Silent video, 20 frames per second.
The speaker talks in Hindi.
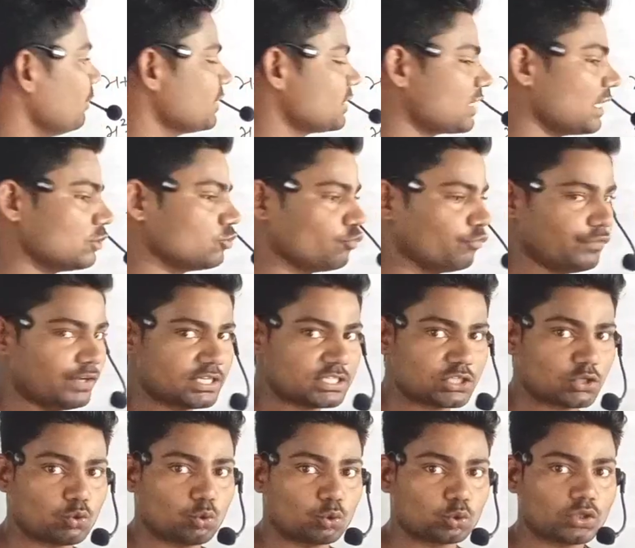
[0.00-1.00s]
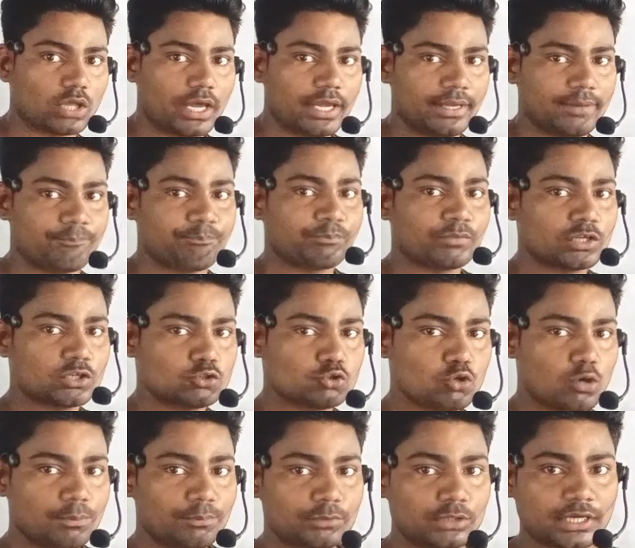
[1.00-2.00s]
जो हम इसका जो वैसिक होता है
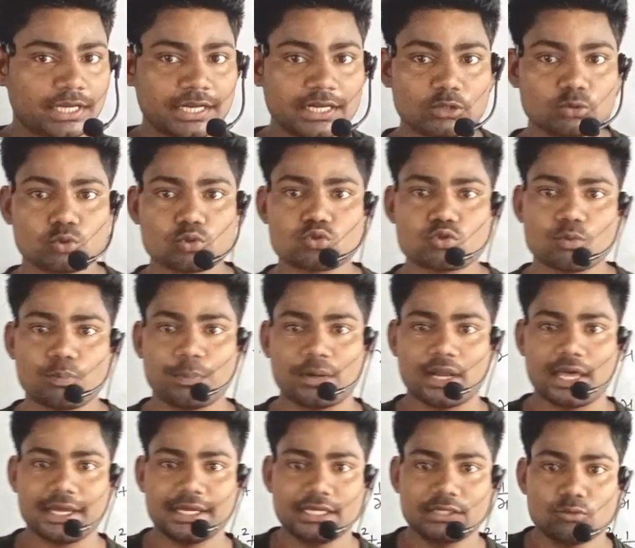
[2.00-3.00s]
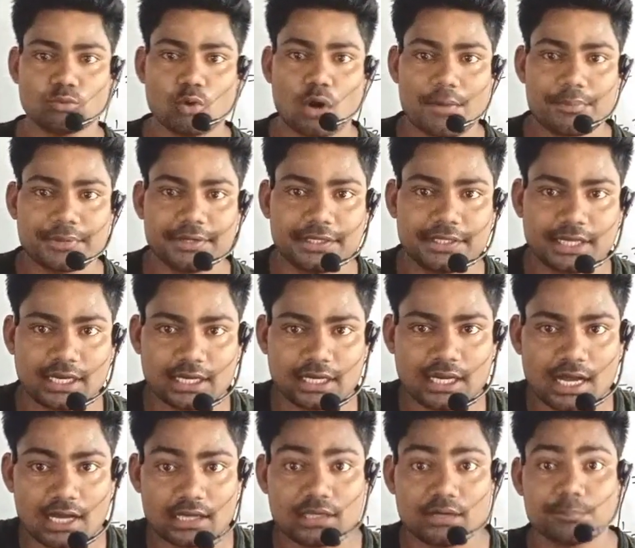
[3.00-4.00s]
जो हम ट्रिक दोस्तों पढ़ाएंगे वो आपकी
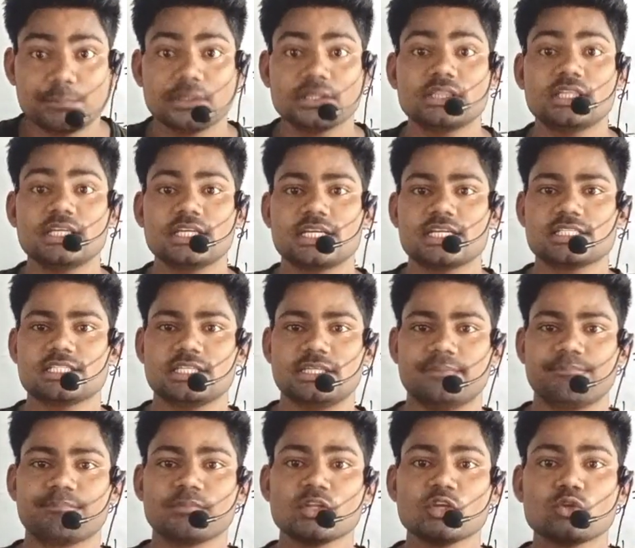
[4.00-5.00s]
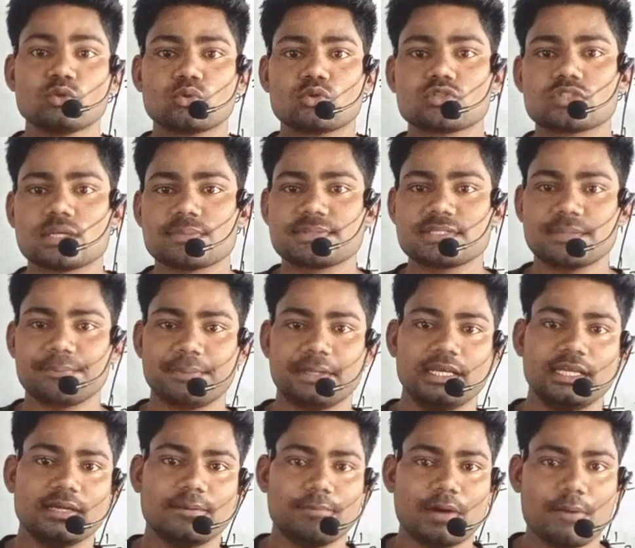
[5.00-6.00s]
ट्रिक आखिर बनती कैसे हैं तो सबसे
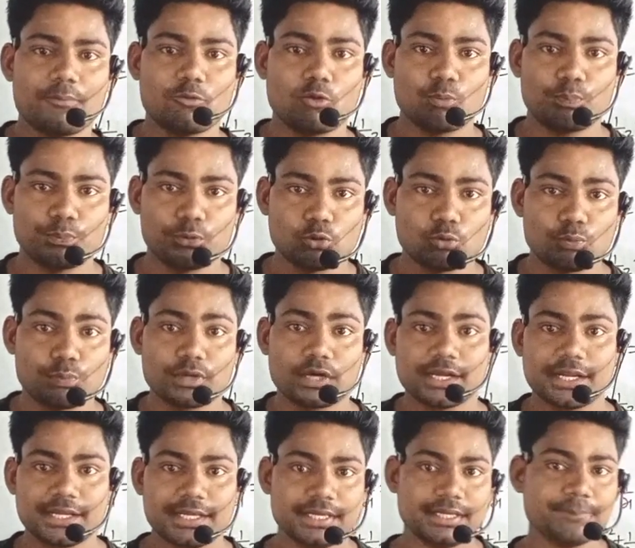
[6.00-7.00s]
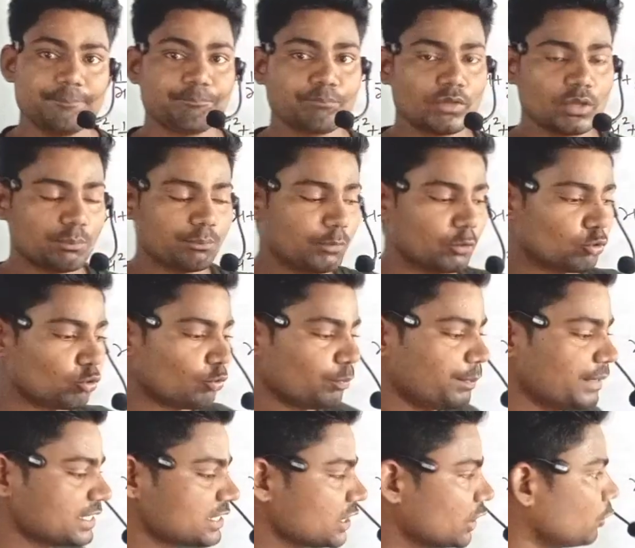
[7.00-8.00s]
पहले हम आपको प्रूफ करेंगे
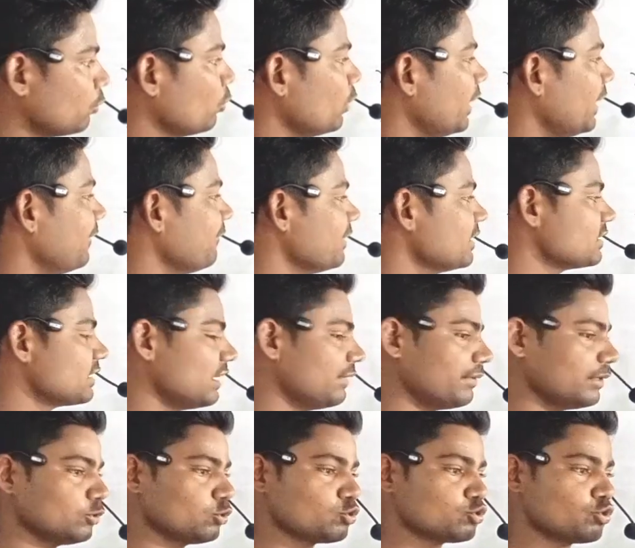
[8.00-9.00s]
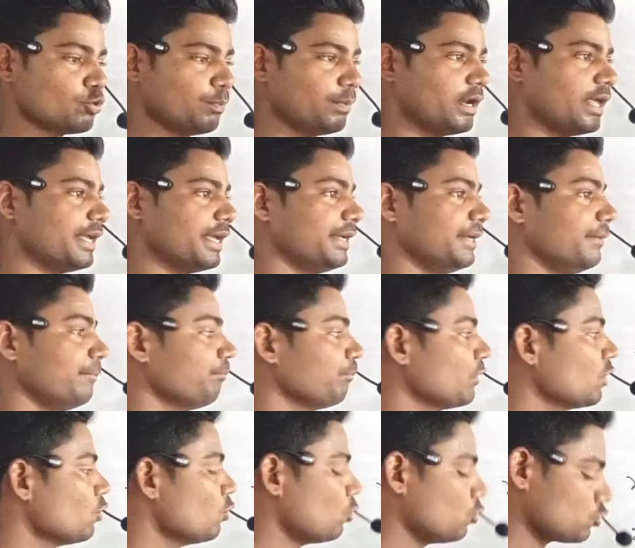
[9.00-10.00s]
बिल्कुल बेसिक टू एडवांस लेवल दोस्तों पढ़ाएंगे
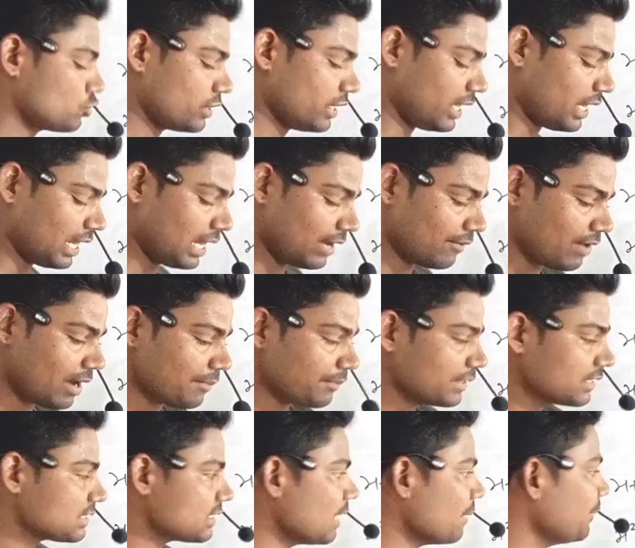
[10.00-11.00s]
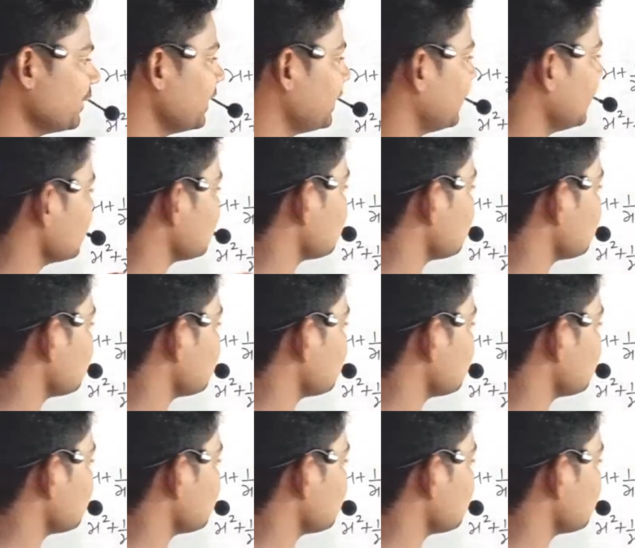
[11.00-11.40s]
उसके अलावा आपके सामने